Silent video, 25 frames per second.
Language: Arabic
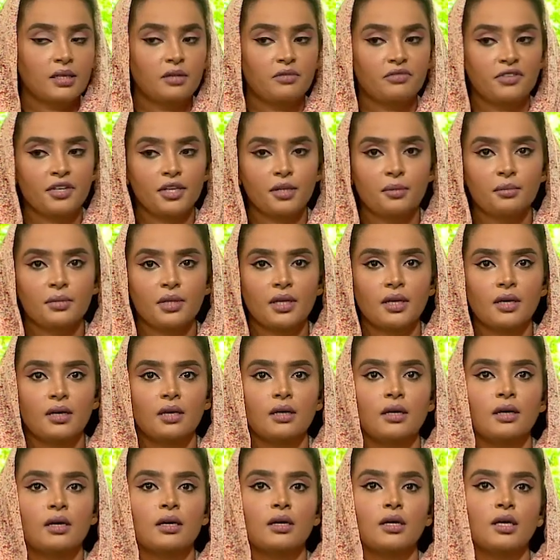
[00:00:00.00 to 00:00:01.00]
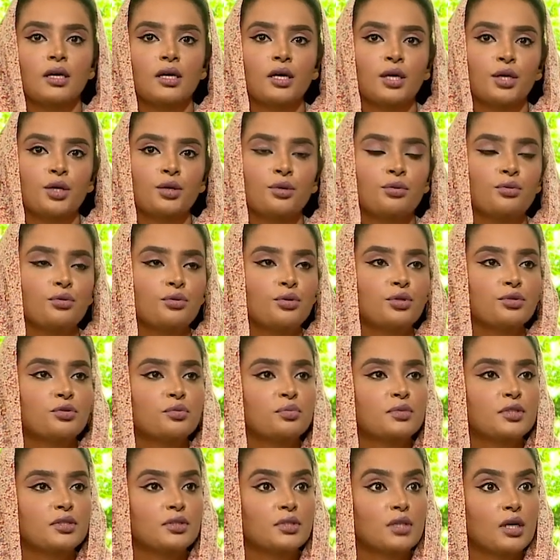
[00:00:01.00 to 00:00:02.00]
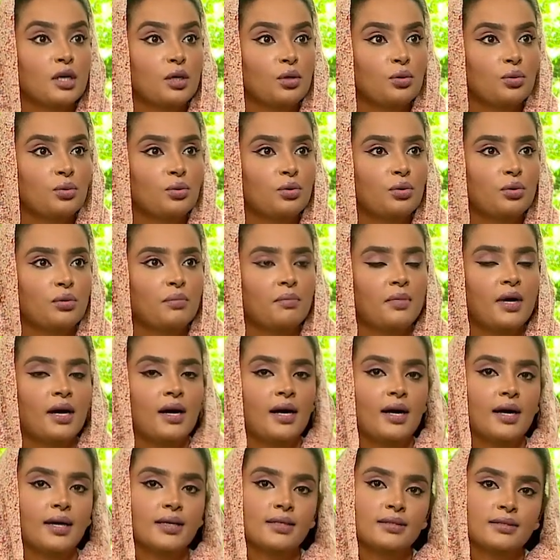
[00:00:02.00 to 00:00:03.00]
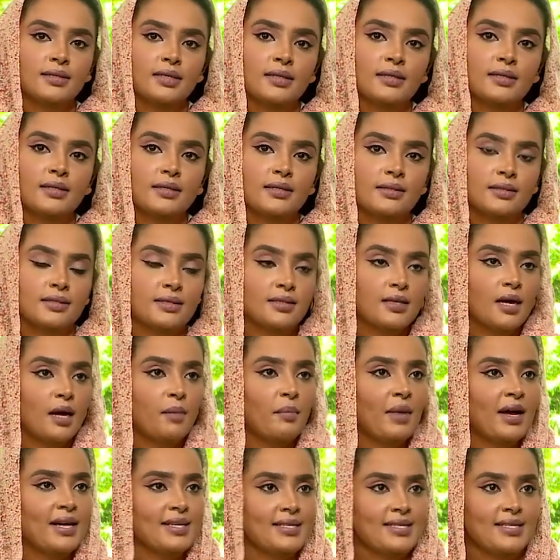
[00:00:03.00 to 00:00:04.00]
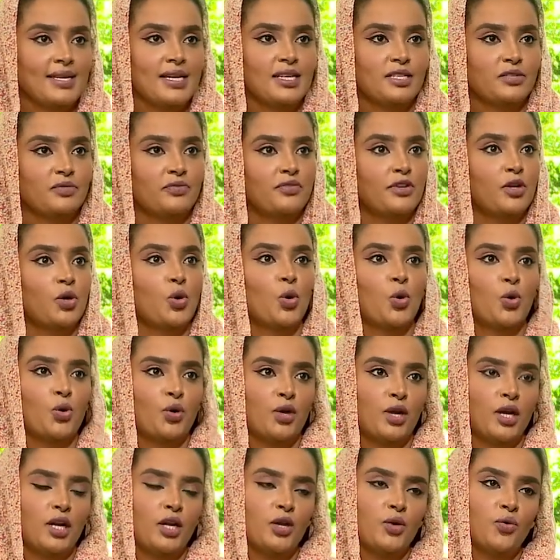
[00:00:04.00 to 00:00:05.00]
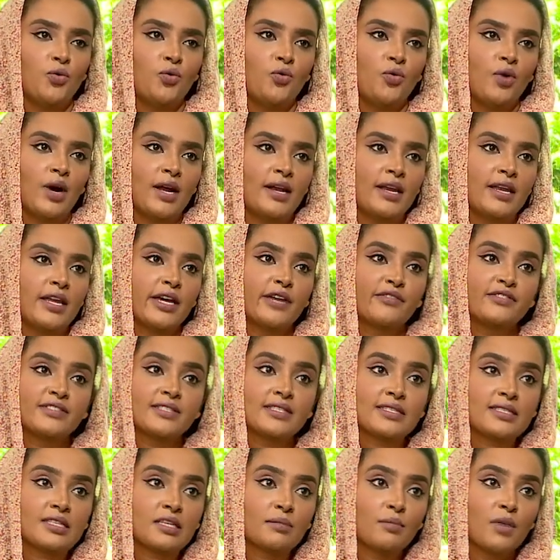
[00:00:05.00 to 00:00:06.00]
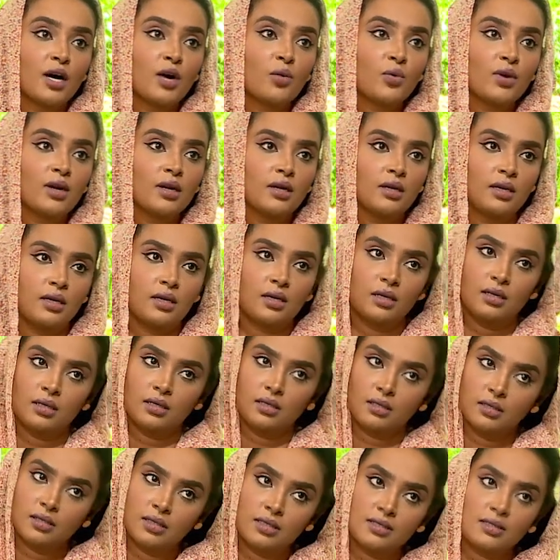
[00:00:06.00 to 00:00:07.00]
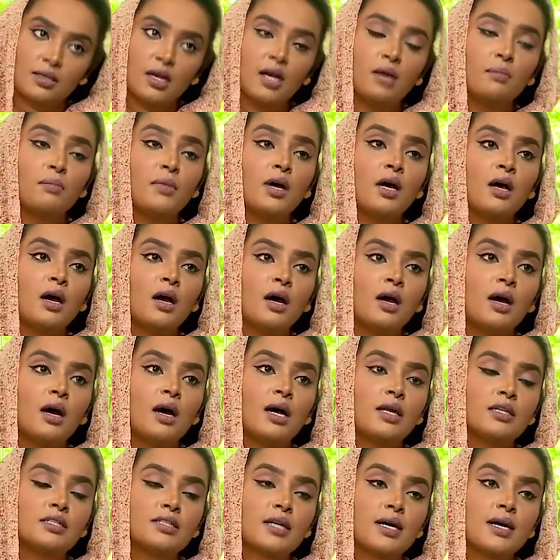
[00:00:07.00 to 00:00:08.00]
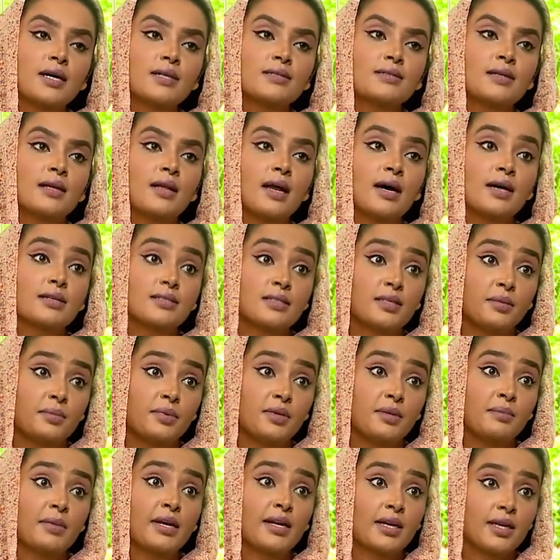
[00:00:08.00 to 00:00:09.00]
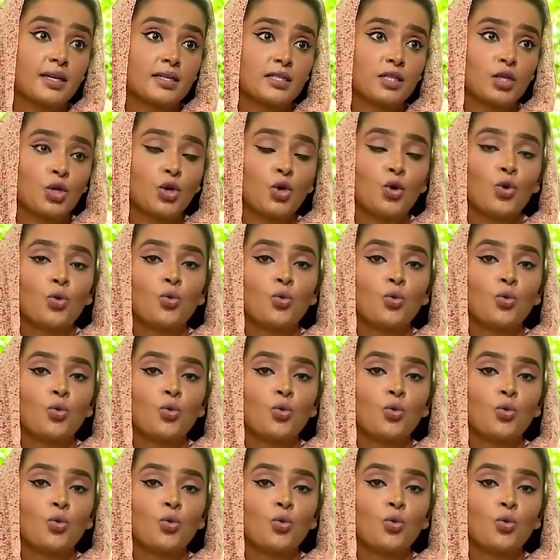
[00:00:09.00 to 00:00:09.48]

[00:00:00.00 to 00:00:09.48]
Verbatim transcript: اللي فهمتها آه انه انتوا بتشتغلوا مع اكثر نظام حساس في الكون اللي هو النيرف سيستم او أيوة. النظام الجهاز العصبي, الجهاز العصبي المركزي. المركزي